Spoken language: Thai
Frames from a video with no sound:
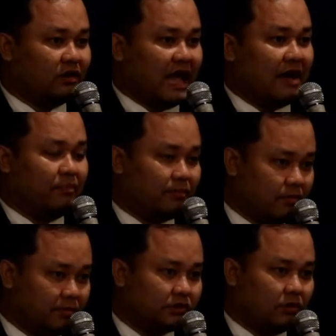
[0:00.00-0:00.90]
กับพระบร
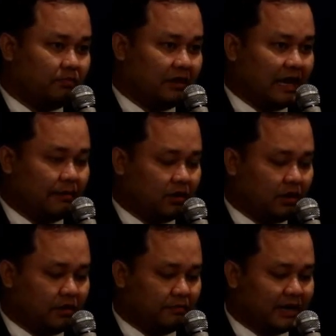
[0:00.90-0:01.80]
มศพนะครับ ก็
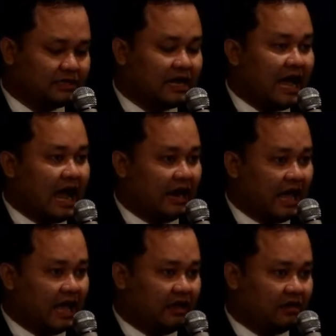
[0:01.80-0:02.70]
พระราชทาน
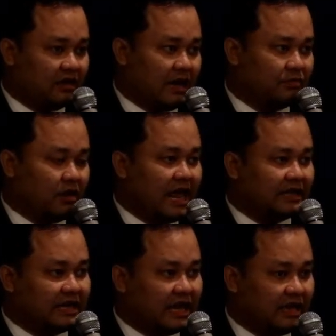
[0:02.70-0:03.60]
ให้นะครับ ตอนแร
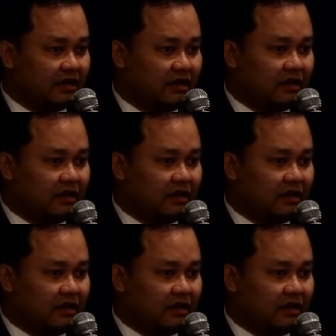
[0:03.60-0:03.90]
กจะให้